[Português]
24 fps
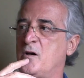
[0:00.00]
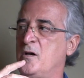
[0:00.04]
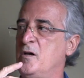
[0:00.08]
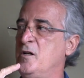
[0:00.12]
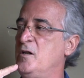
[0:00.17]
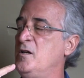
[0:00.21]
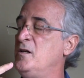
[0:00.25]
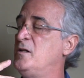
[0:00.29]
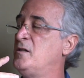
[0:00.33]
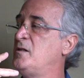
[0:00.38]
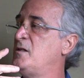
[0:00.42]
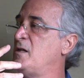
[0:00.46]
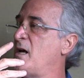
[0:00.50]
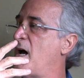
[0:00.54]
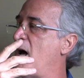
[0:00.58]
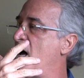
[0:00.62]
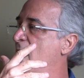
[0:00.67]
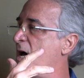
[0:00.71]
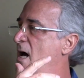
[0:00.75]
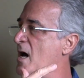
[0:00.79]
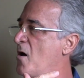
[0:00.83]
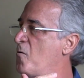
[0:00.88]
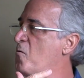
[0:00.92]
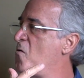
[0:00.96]

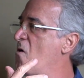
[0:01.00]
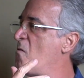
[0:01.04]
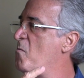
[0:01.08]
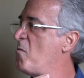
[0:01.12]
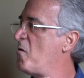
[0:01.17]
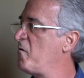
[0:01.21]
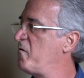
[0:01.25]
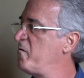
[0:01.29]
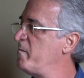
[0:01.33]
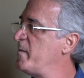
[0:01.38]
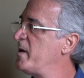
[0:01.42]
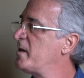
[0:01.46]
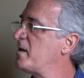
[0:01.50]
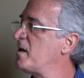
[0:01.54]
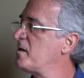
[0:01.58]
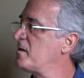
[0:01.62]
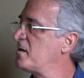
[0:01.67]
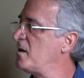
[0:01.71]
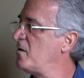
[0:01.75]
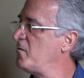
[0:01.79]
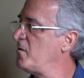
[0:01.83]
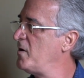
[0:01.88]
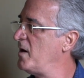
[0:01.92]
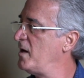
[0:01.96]
iniciar alguma
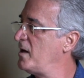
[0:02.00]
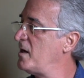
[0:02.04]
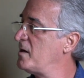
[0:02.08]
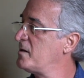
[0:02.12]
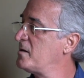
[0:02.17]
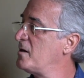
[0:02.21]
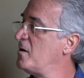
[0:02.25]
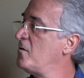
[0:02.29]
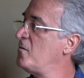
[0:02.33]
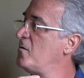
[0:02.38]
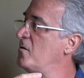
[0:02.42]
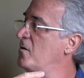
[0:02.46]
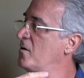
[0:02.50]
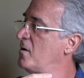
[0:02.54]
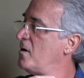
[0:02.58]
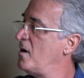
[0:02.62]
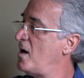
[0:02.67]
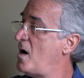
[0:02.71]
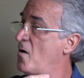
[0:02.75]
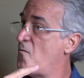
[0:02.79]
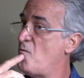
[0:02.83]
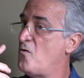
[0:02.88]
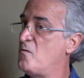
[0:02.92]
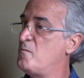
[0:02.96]
movimentação em relação
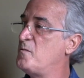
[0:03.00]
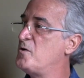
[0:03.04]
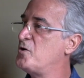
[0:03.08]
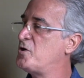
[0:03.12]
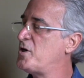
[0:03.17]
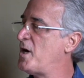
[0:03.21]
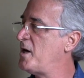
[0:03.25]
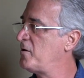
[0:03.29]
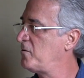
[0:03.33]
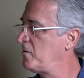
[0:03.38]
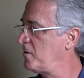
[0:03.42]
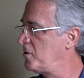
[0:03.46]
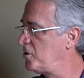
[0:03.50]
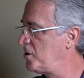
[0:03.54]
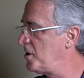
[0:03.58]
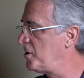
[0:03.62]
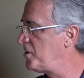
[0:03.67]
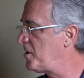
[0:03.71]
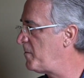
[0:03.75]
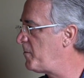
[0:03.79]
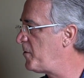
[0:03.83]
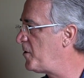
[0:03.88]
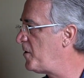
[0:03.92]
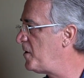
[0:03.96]
a um objeto que
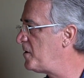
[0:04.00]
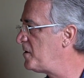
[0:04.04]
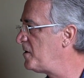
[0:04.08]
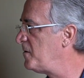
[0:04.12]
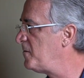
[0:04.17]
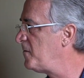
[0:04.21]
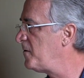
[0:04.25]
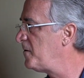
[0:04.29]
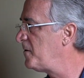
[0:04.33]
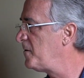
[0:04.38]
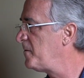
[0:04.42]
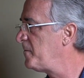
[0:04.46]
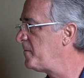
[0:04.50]
esteja próximo.